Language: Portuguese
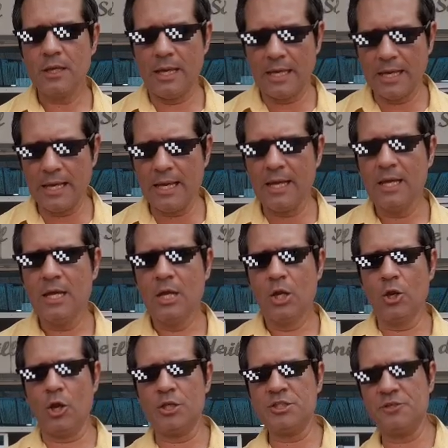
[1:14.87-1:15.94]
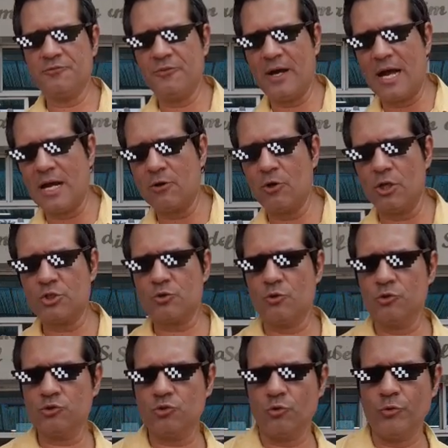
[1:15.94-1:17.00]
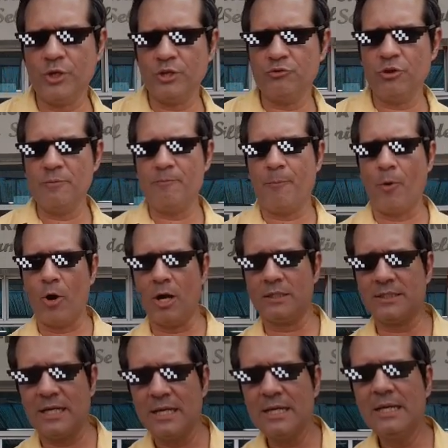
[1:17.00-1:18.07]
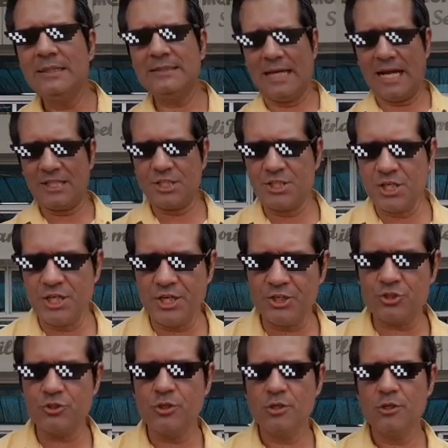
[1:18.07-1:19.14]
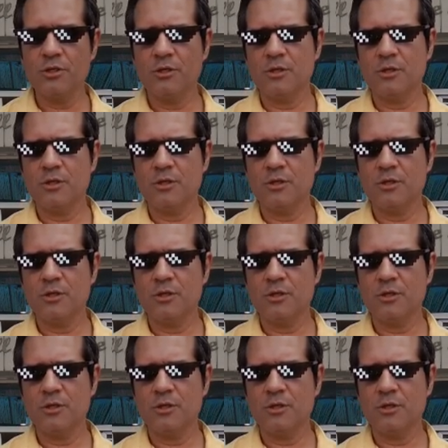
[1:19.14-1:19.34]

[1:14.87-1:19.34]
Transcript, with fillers: É, lote vago, lote construído, não importa, taxa de lixo.